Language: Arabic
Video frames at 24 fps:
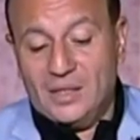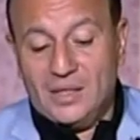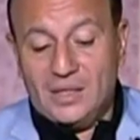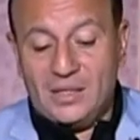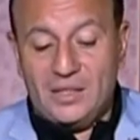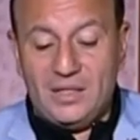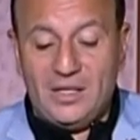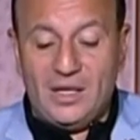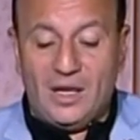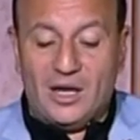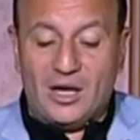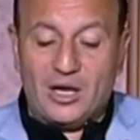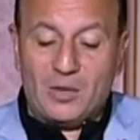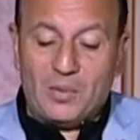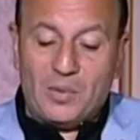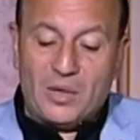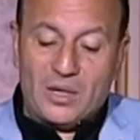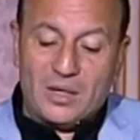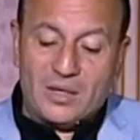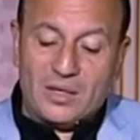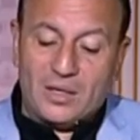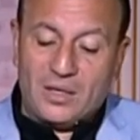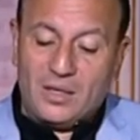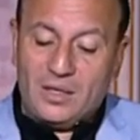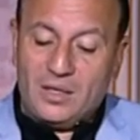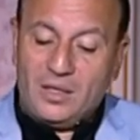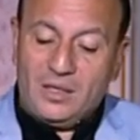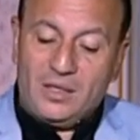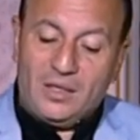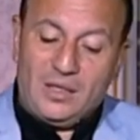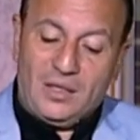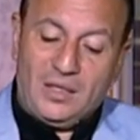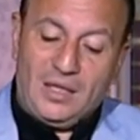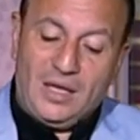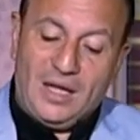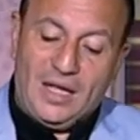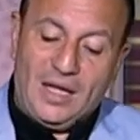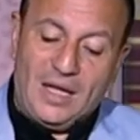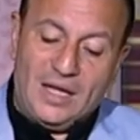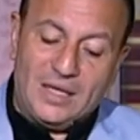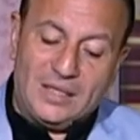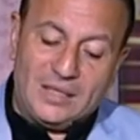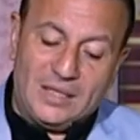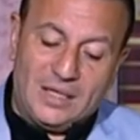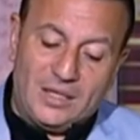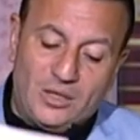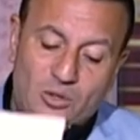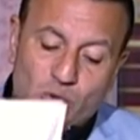دي اخبارنا
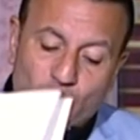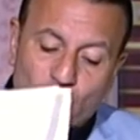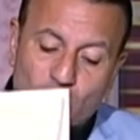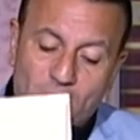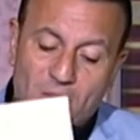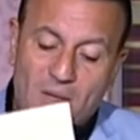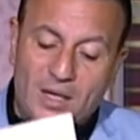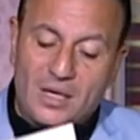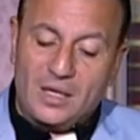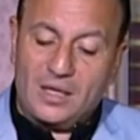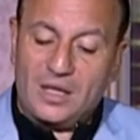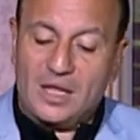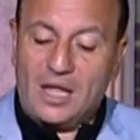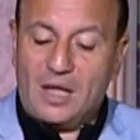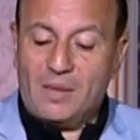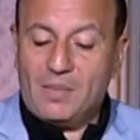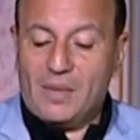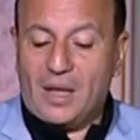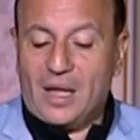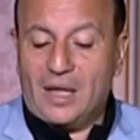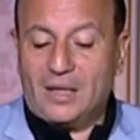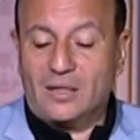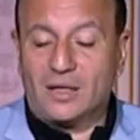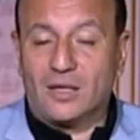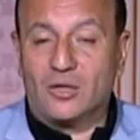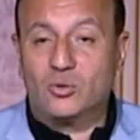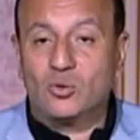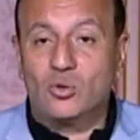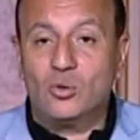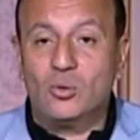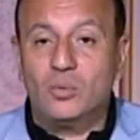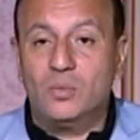لهذا اليوم هنطلع مع حضراتكم